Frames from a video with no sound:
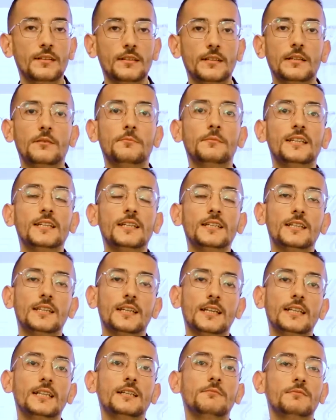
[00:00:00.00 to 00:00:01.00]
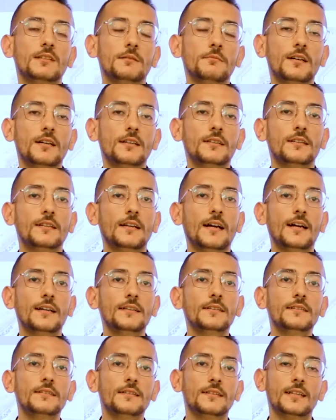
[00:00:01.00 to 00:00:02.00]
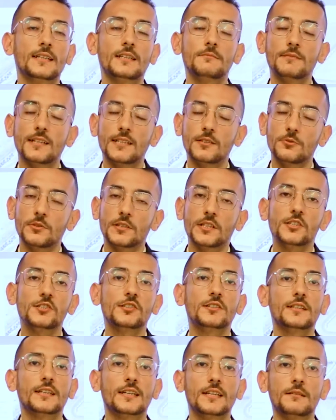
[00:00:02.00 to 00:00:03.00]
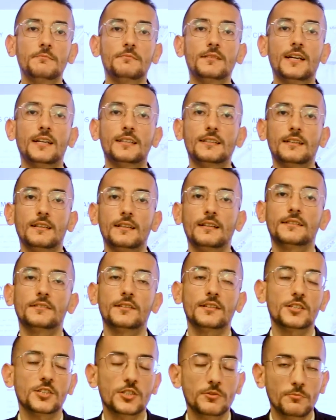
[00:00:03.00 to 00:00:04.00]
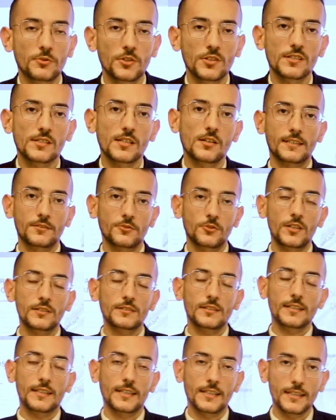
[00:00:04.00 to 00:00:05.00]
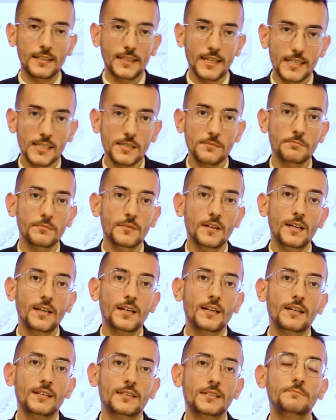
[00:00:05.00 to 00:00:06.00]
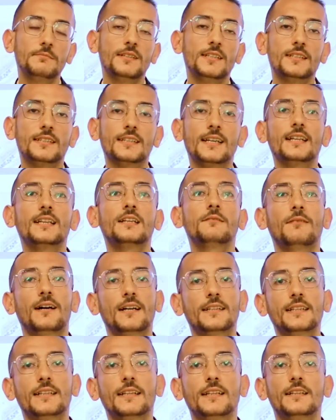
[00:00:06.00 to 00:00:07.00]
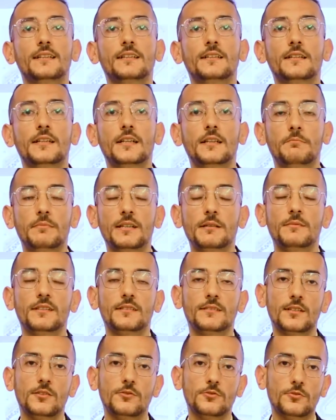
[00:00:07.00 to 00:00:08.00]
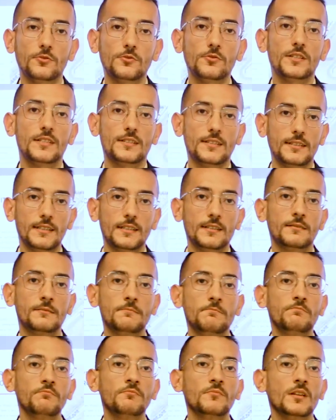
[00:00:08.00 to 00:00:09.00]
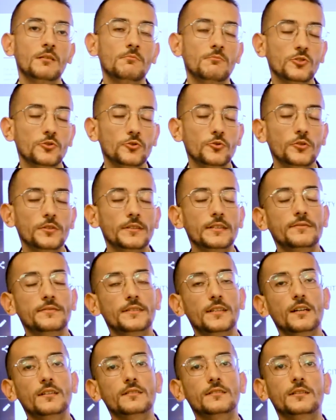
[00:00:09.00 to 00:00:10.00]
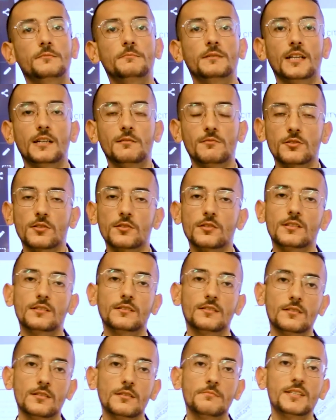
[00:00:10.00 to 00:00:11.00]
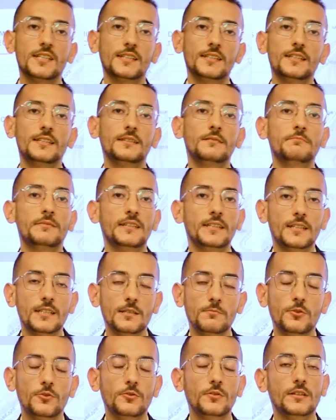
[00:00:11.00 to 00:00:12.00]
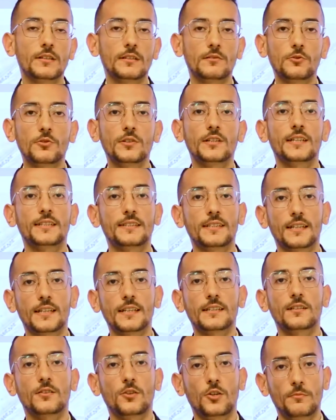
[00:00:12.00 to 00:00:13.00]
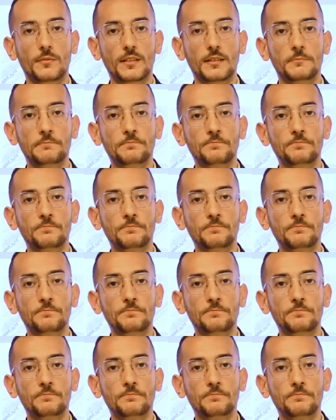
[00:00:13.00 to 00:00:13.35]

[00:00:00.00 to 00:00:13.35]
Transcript: لما نيجي نتكلم طبعا عن اتكلمنا عن اللوكيشن اتكلمنا عن الاتراكشن بوينتس او نقاط الجذب نبدا نتكلم عن البيمنت او طرق السداد المشروع ده فيه أكتر من 15 نظام سداد بيناسبوا كل احتياجات العملاء